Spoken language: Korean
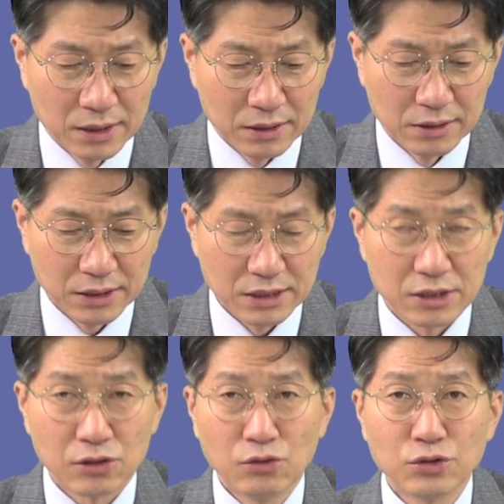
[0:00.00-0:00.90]
그런데 이제
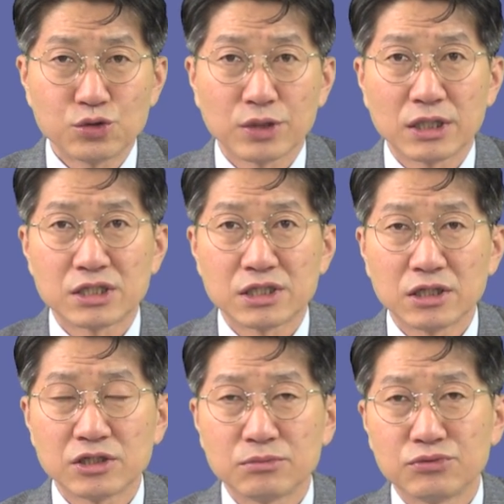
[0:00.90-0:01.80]
서울 쪽에
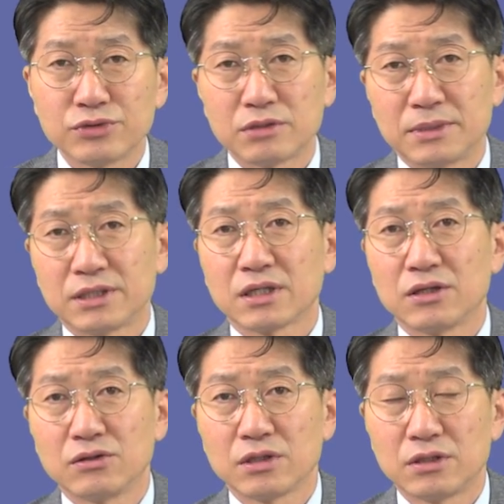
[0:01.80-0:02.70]
직장이신 분들이
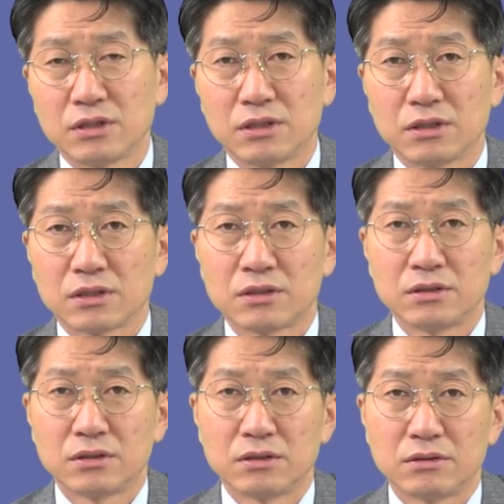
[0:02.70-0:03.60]
만약에 여기를
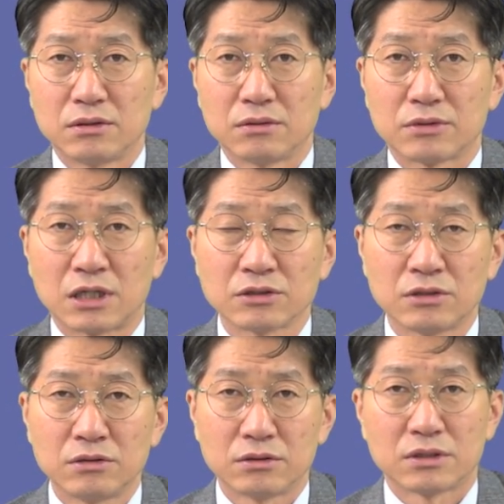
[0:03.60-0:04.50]
그 당서,